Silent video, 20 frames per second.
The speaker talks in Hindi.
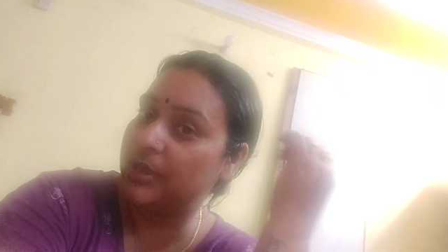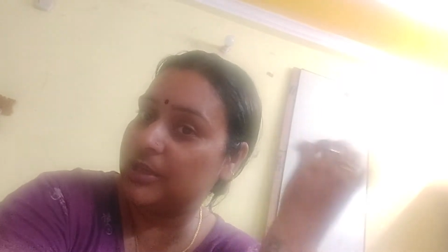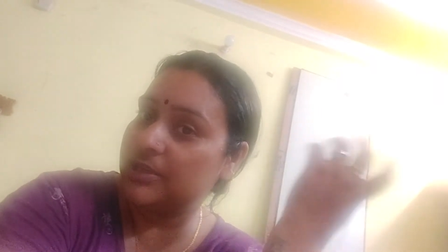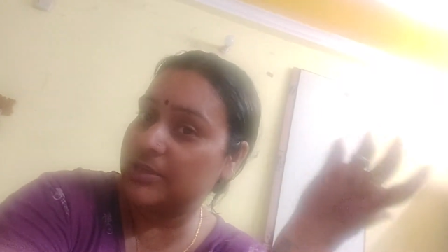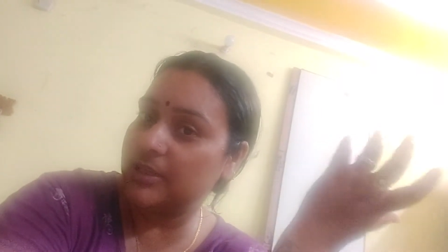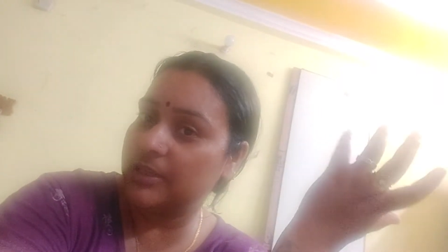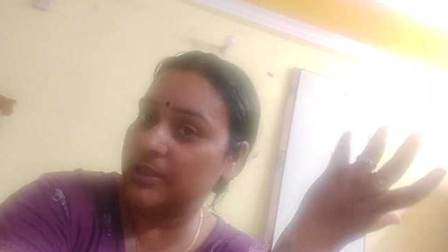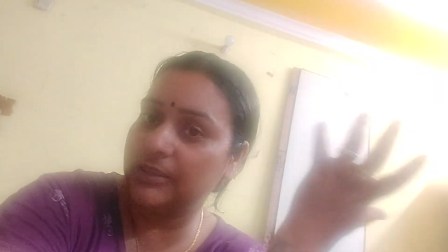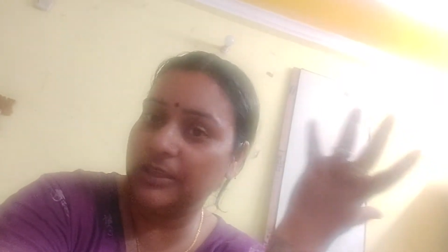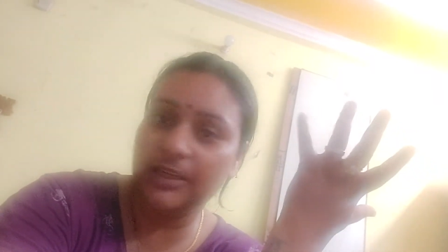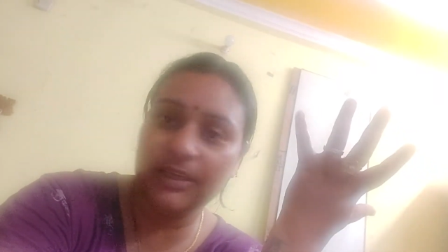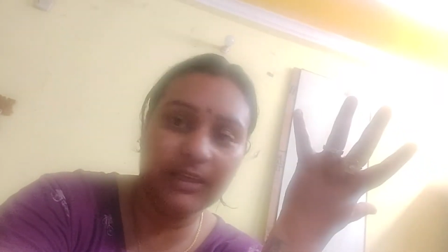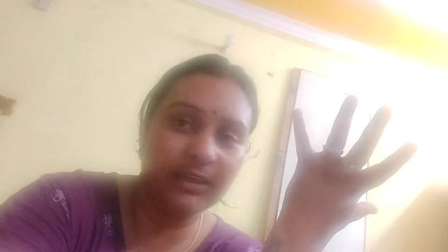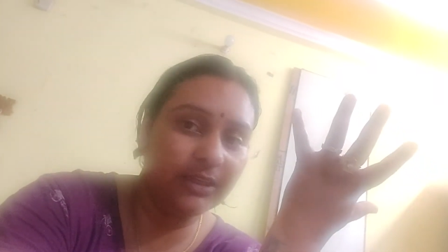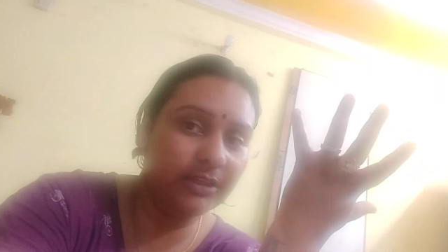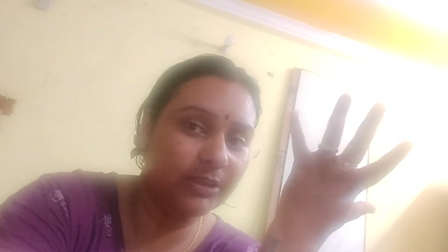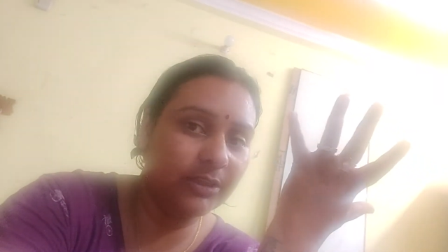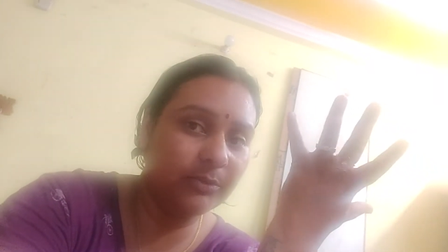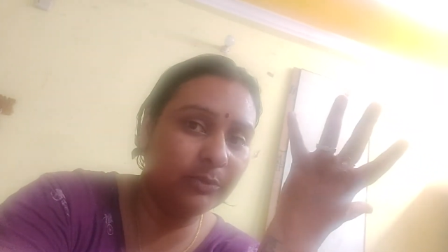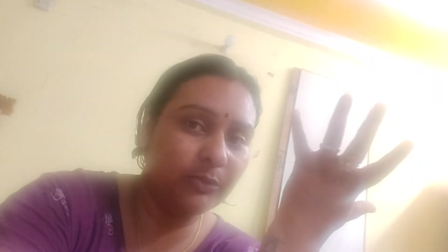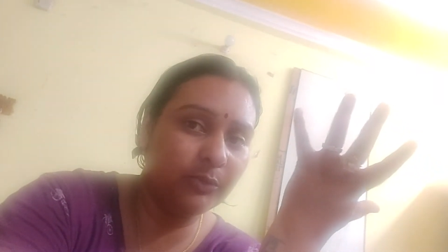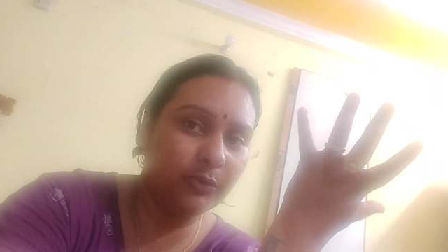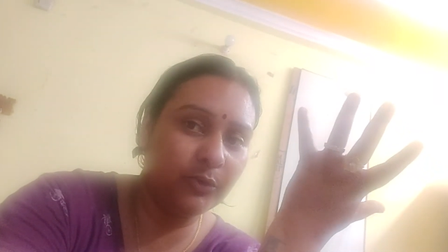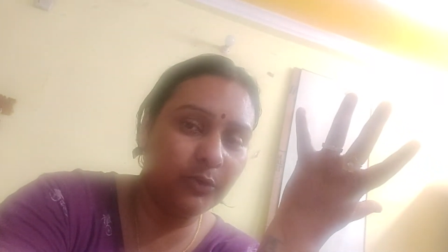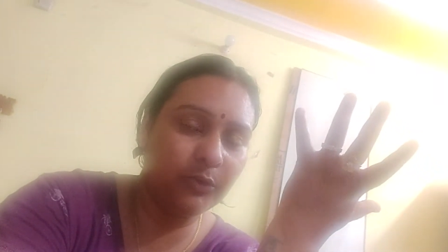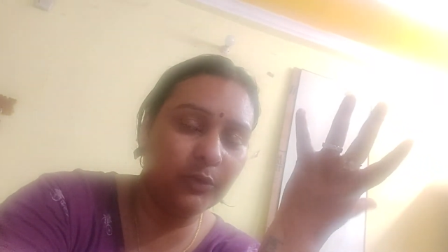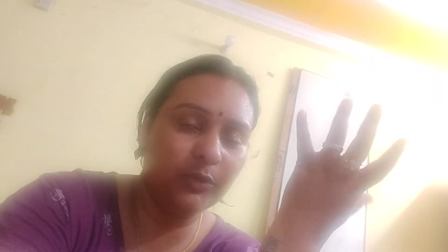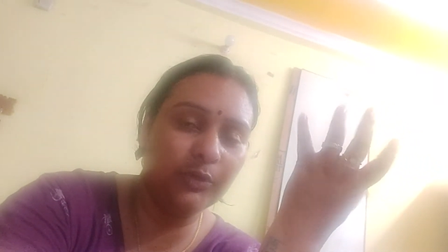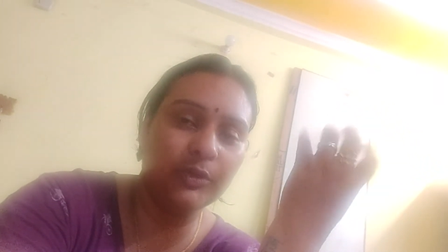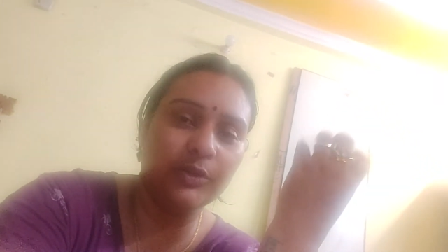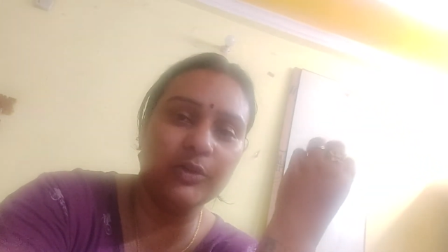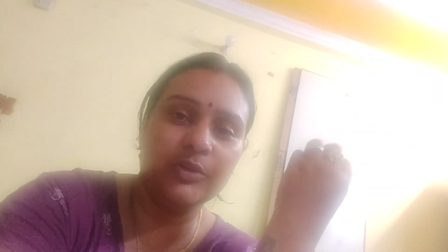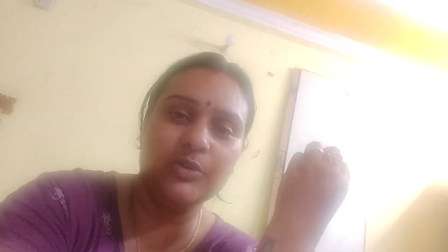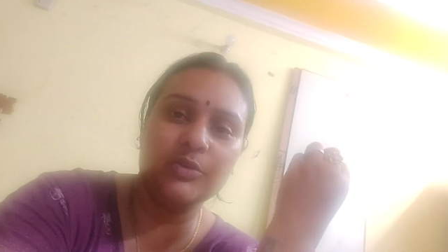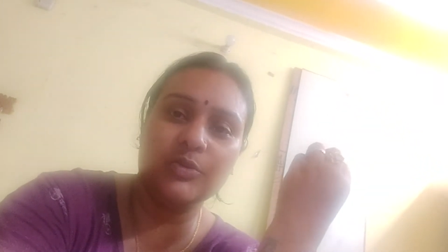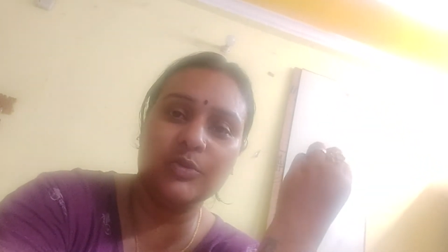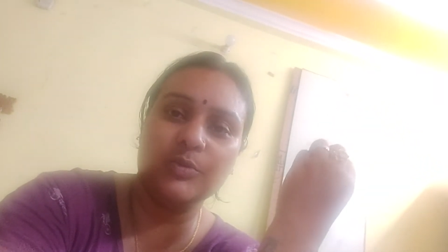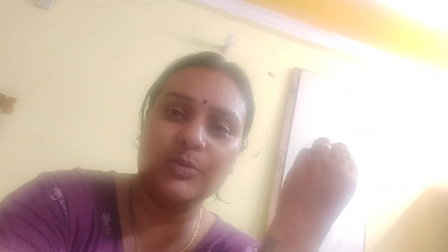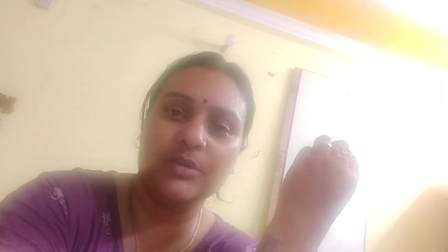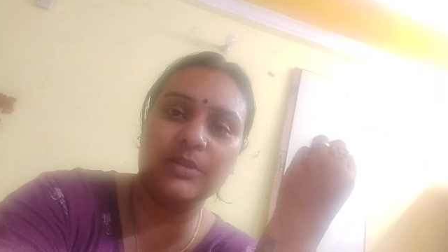देख सकते हैं कितनी पूरी हो रही है
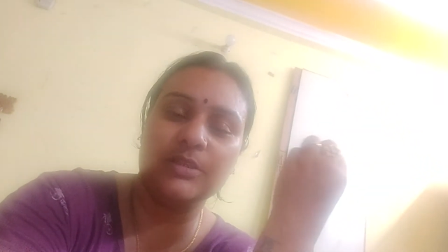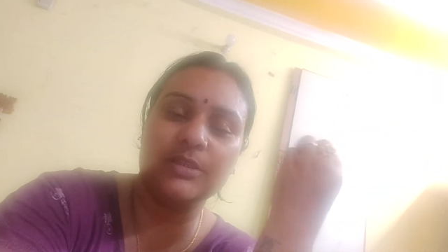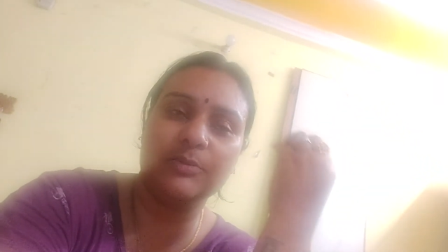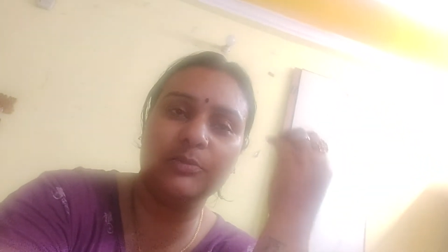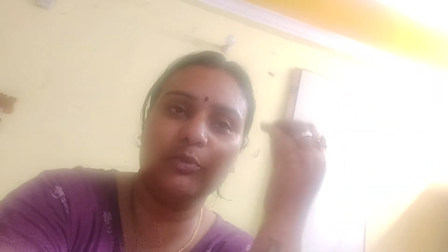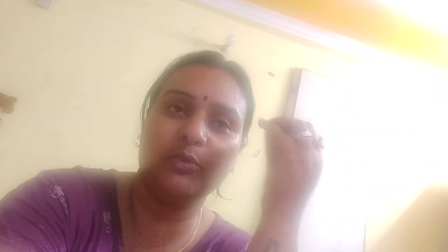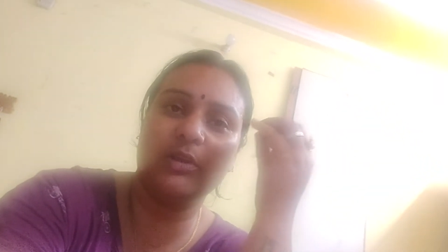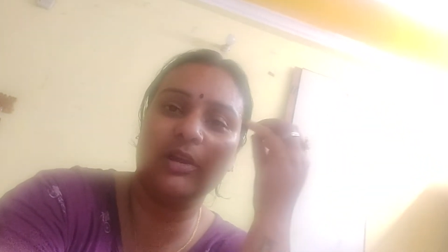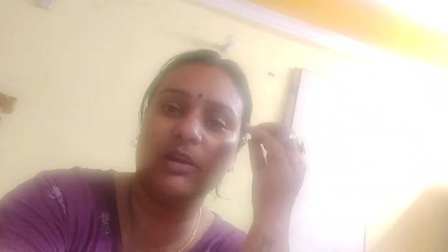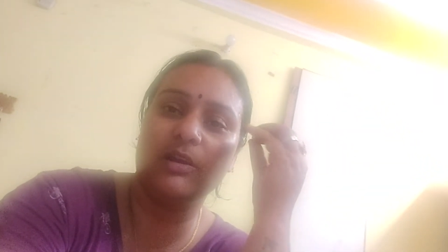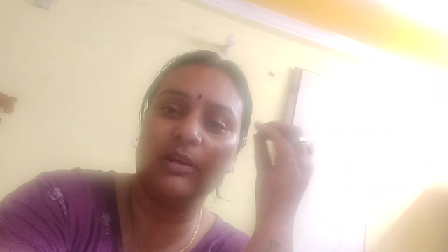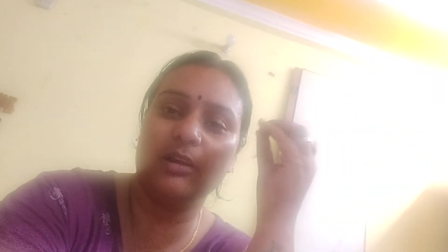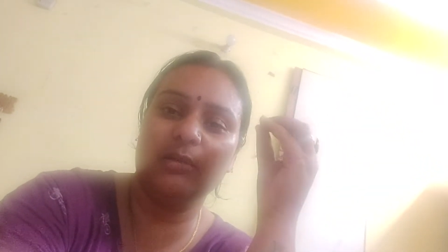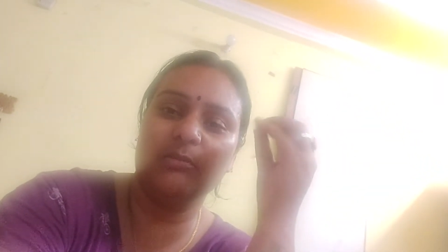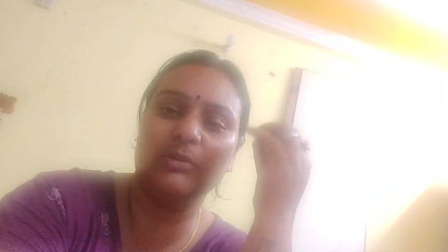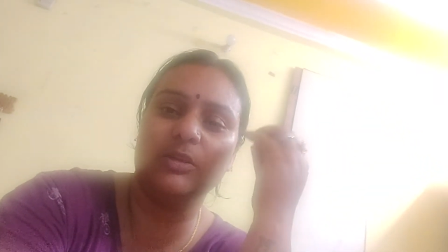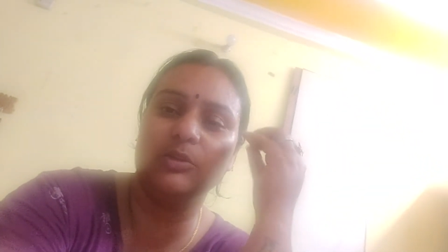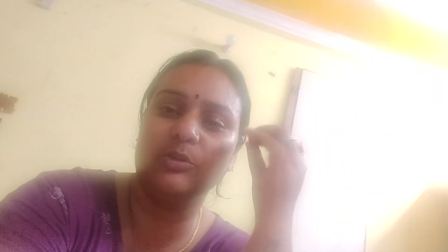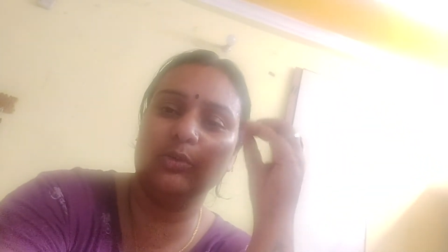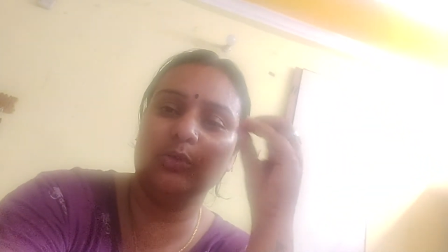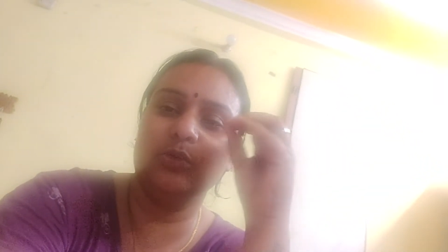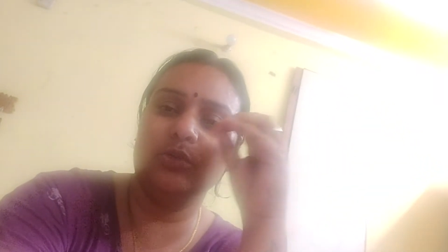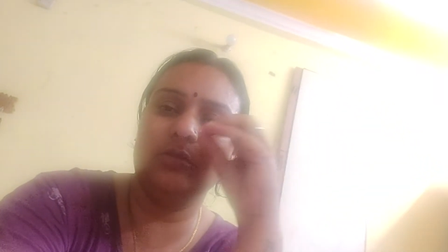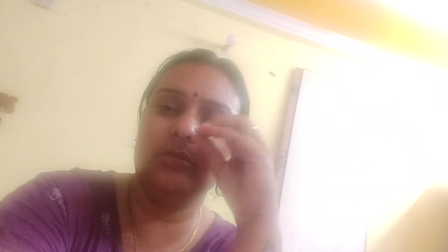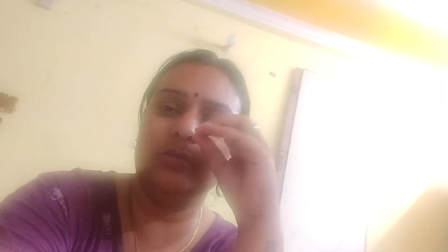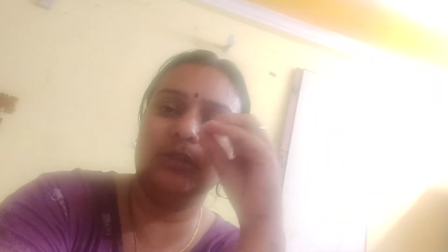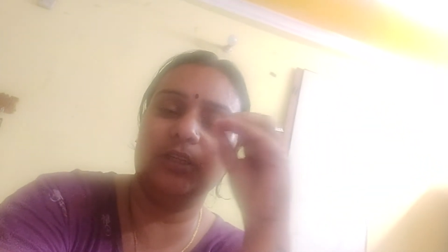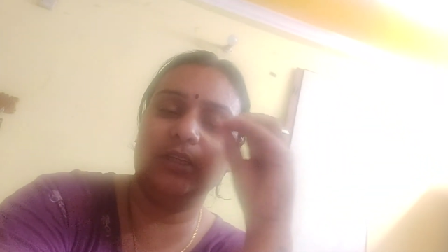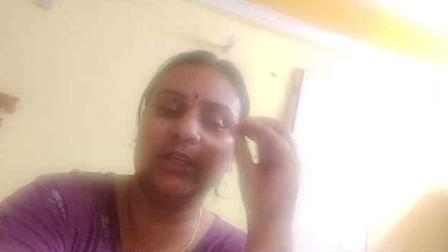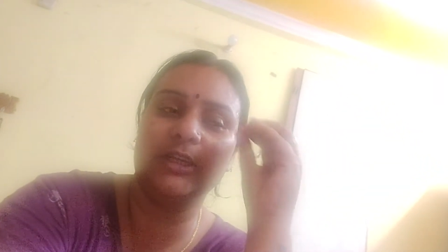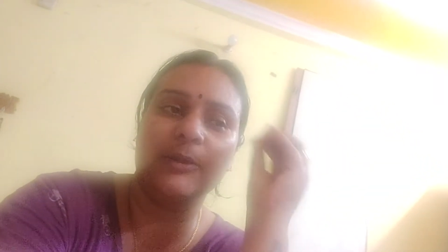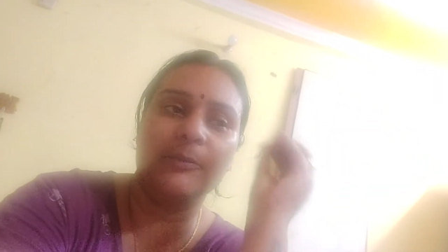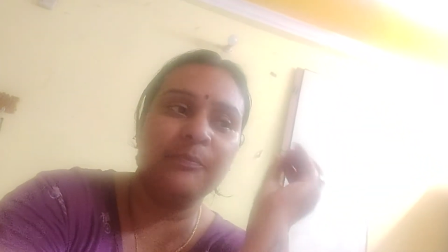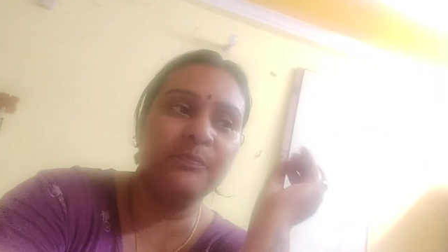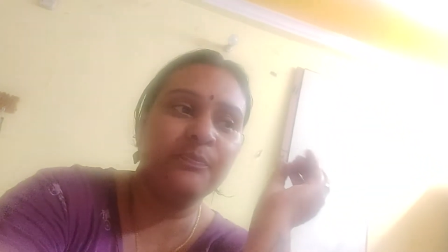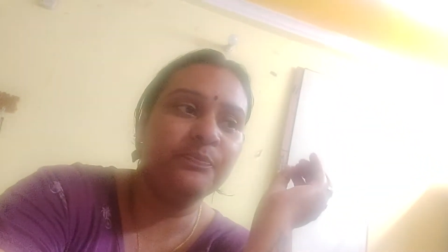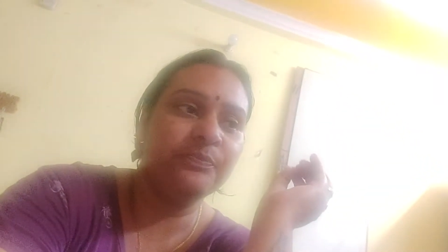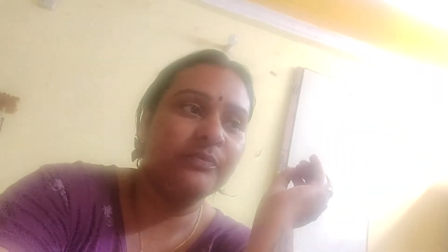सुबह से पूरा घर में धूल मिट्टी